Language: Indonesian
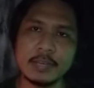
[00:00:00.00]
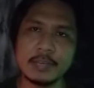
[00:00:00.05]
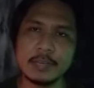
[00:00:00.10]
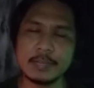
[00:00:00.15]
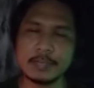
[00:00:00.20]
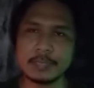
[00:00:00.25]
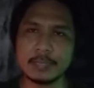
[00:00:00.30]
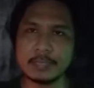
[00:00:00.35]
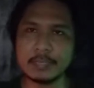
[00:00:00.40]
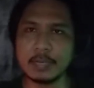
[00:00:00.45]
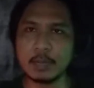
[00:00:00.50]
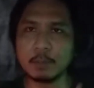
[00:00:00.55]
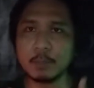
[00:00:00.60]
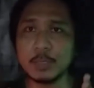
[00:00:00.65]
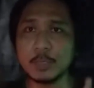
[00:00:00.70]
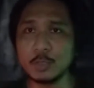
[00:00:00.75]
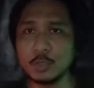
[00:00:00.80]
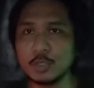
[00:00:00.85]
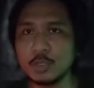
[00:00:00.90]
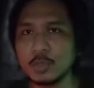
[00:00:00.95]
dan yang
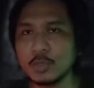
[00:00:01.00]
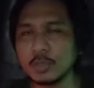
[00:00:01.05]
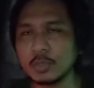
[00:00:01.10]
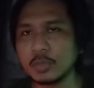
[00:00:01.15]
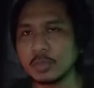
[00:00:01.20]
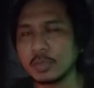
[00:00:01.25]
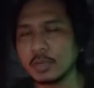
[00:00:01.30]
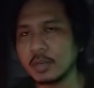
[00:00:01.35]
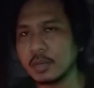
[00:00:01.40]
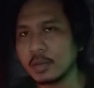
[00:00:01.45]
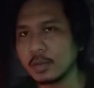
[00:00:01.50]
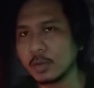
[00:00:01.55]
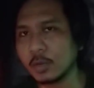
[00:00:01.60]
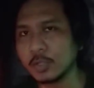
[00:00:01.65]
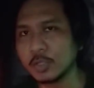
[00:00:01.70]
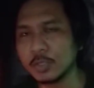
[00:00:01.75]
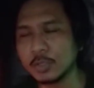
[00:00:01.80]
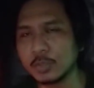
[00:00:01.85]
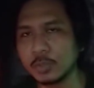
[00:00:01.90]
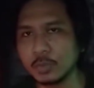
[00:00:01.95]
menyusun uh,
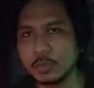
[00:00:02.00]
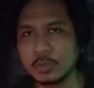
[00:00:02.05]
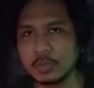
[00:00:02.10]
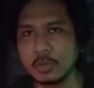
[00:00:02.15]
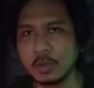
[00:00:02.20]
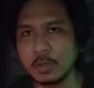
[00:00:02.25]
konstruk,